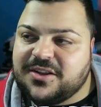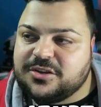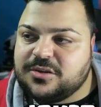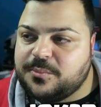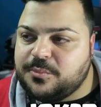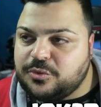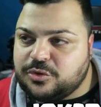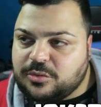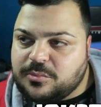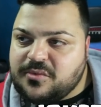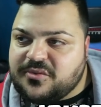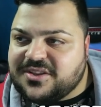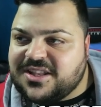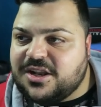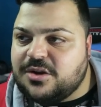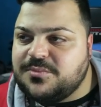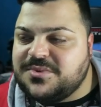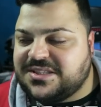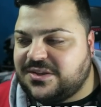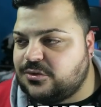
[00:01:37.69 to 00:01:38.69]
appunto mio fratello
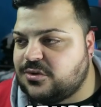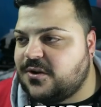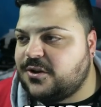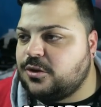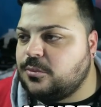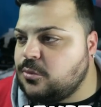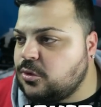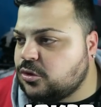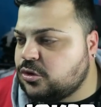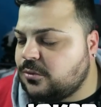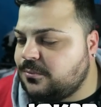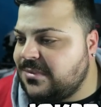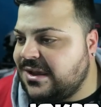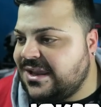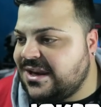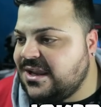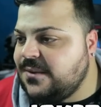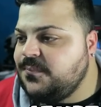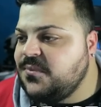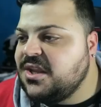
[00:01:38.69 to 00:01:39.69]
mi stavo trovando molto
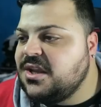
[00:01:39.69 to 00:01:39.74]
bene